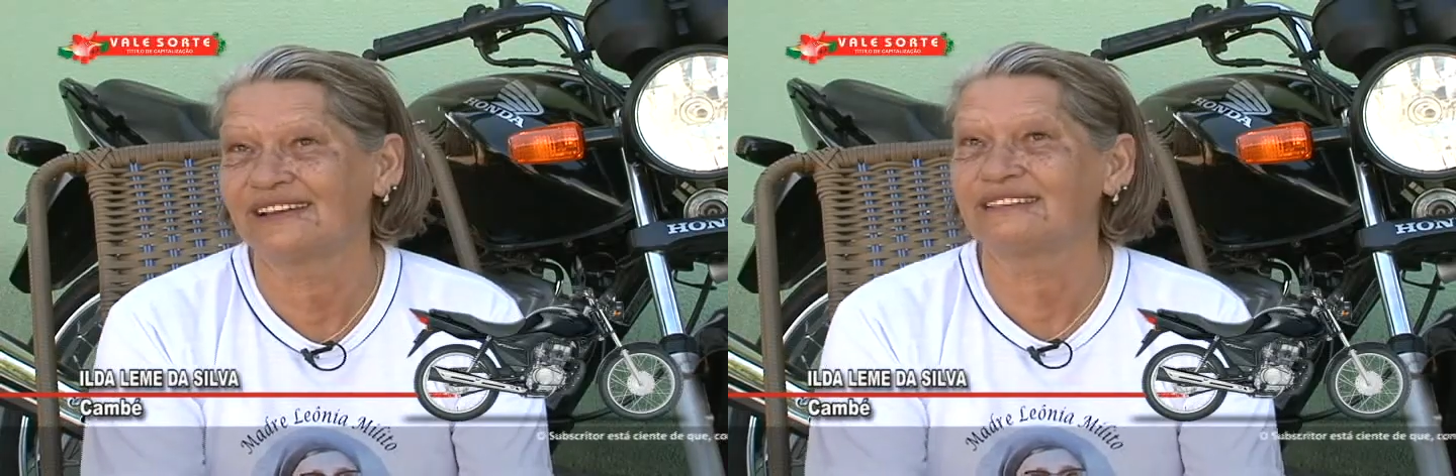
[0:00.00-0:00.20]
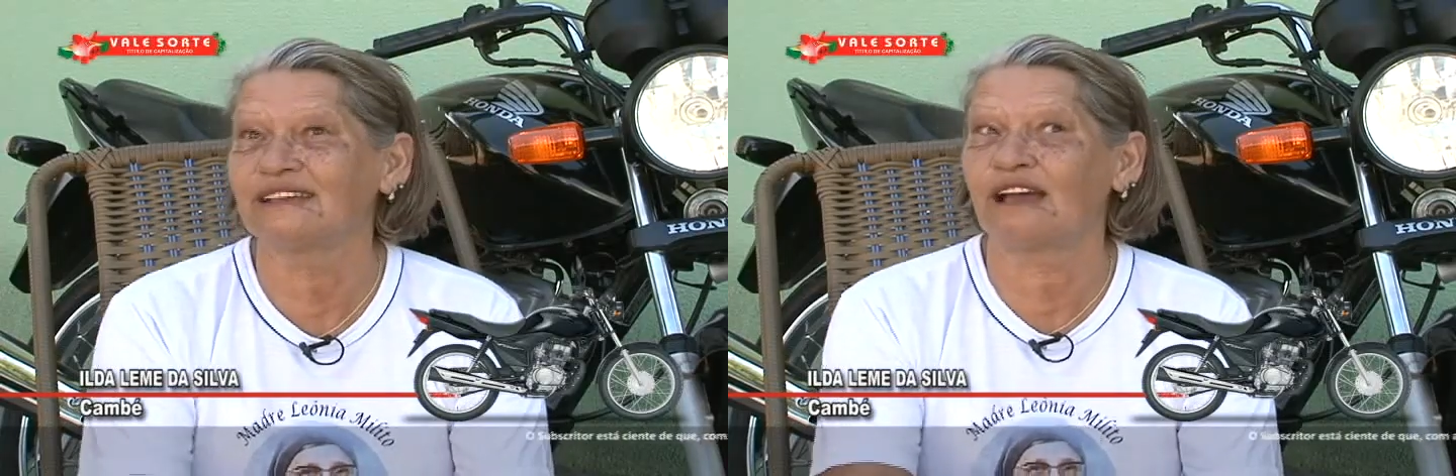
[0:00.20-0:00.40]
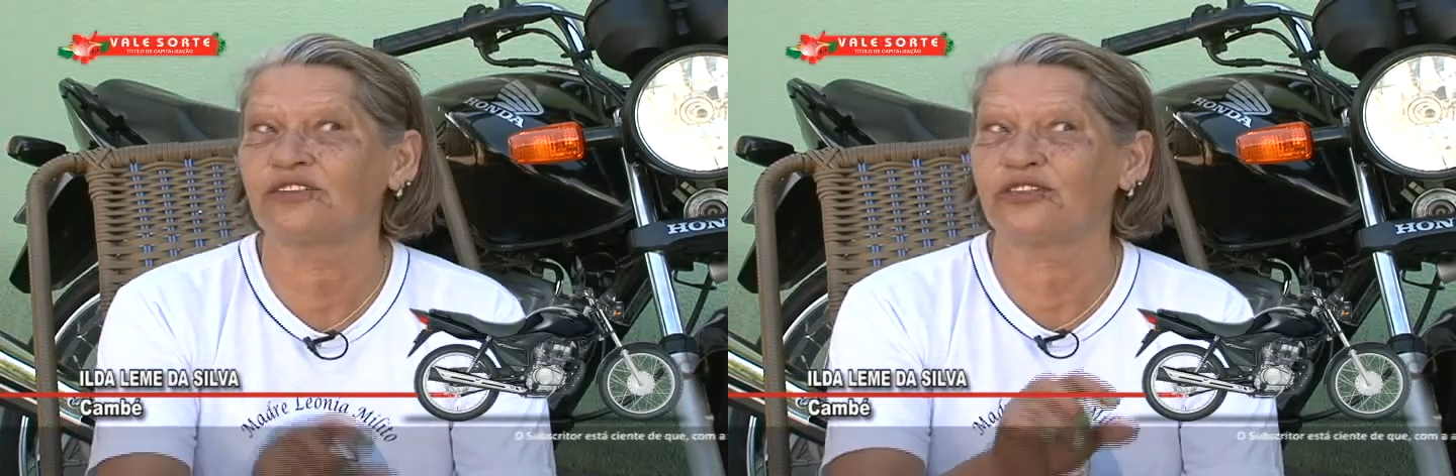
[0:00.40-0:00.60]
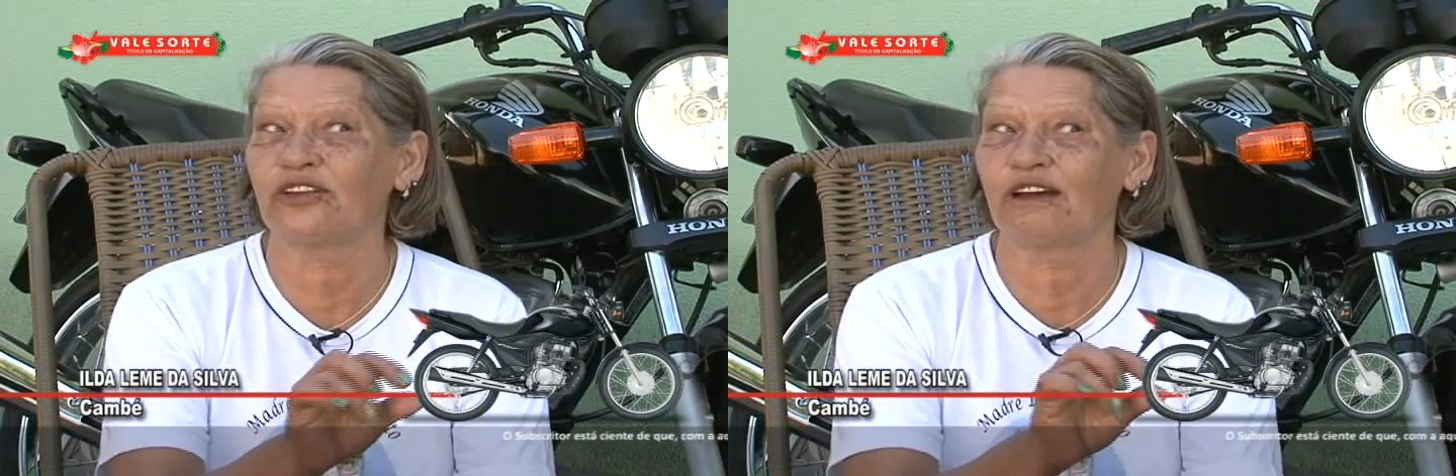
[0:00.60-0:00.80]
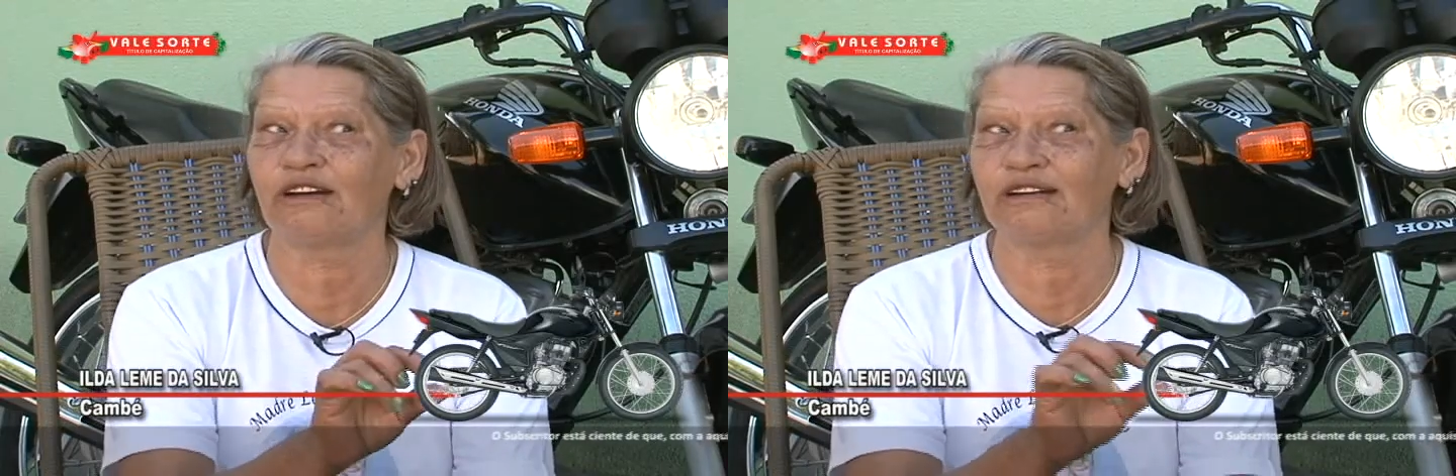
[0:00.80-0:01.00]
Daí foi
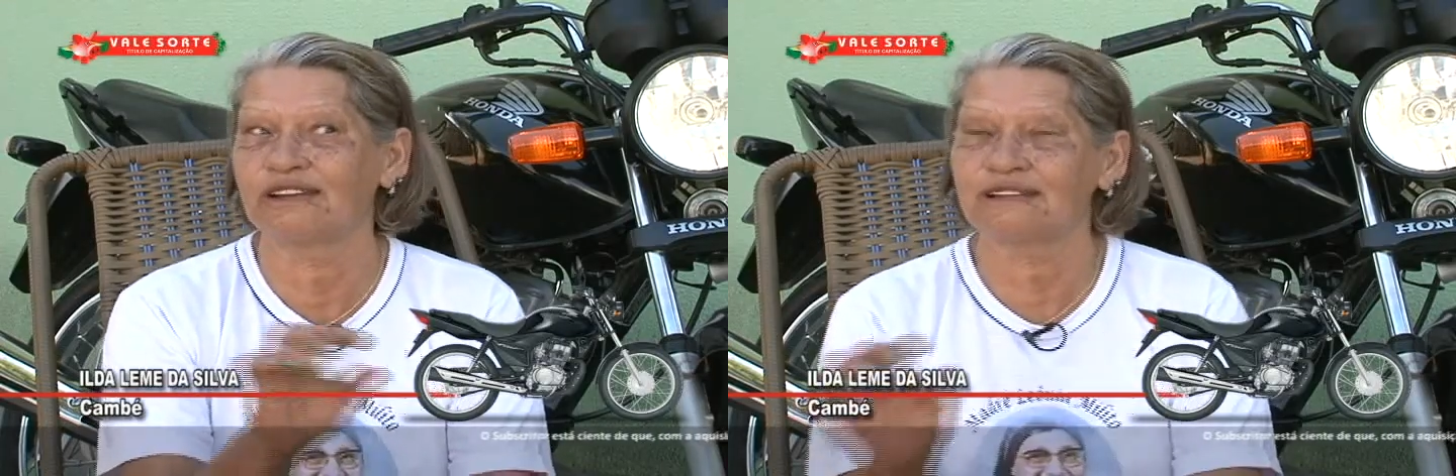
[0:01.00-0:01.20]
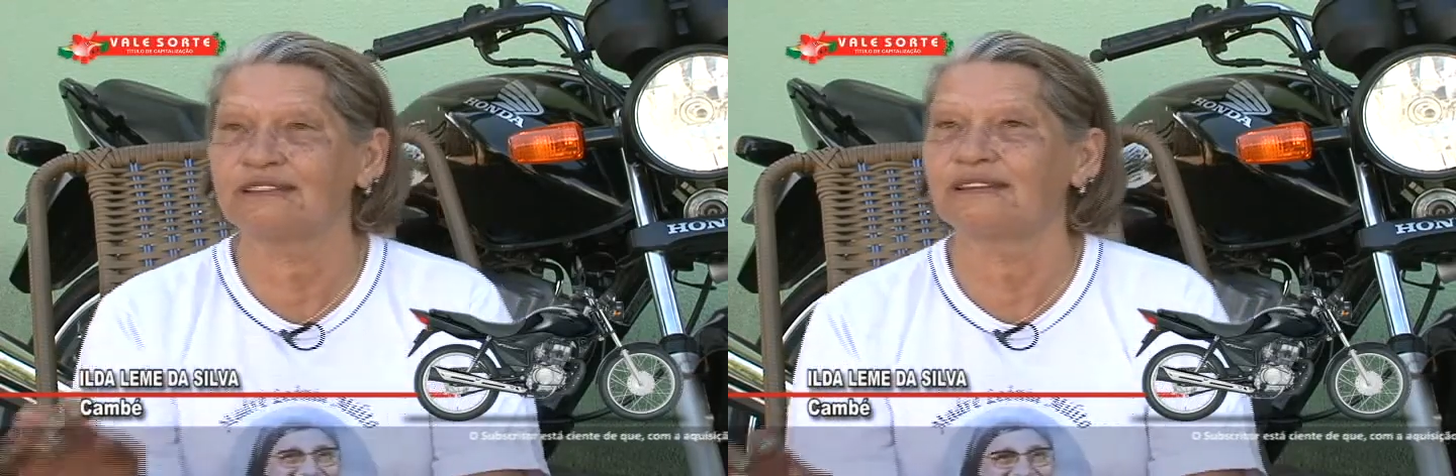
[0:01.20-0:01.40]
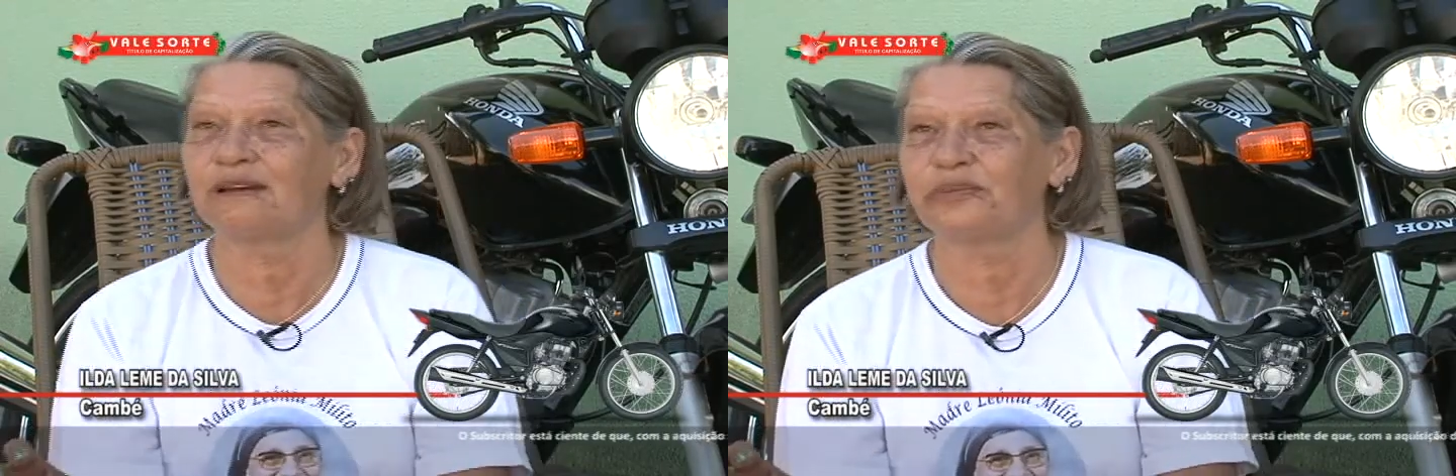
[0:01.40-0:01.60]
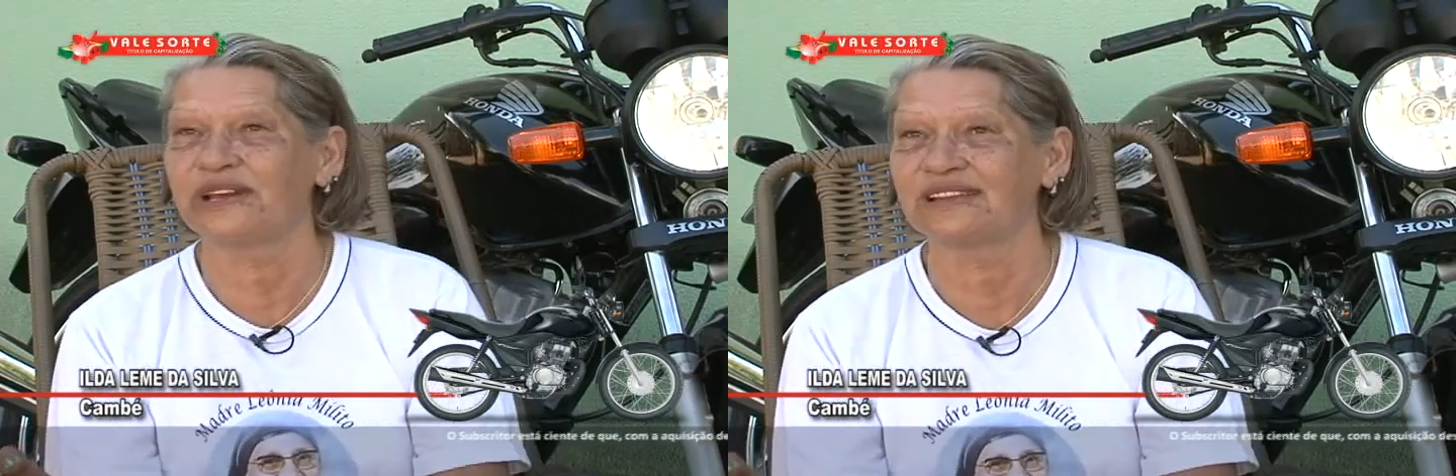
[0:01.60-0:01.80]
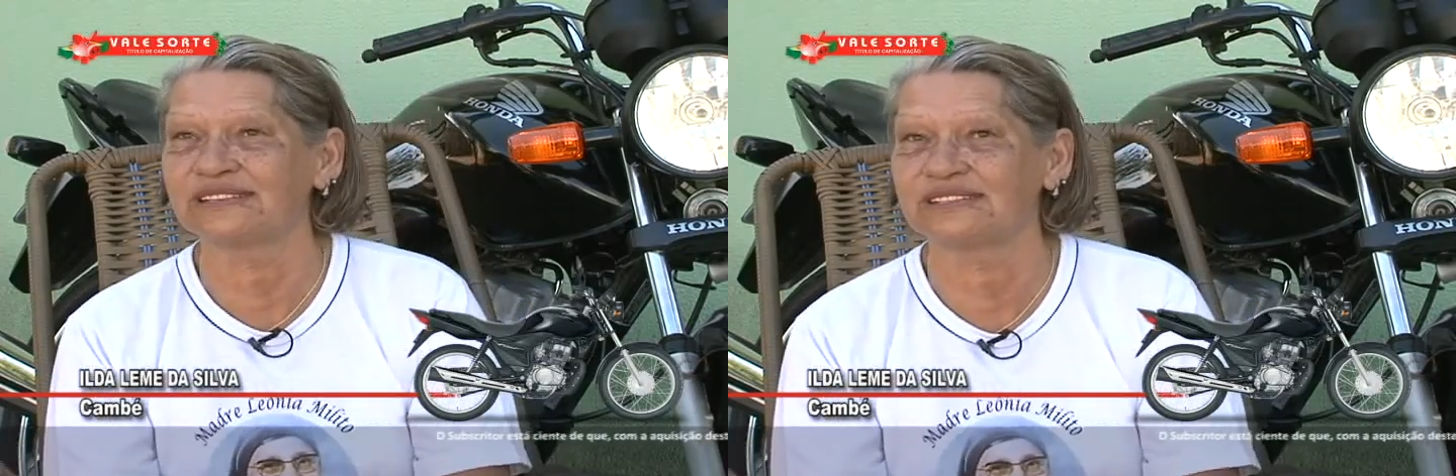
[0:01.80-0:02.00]
a hora que
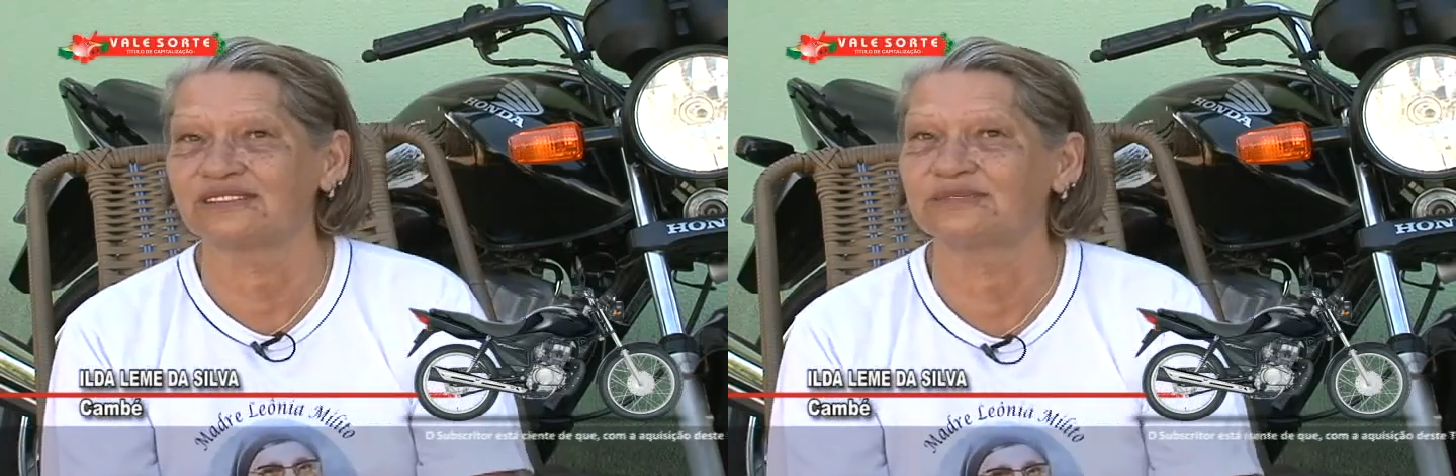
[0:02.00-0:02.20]
apareceu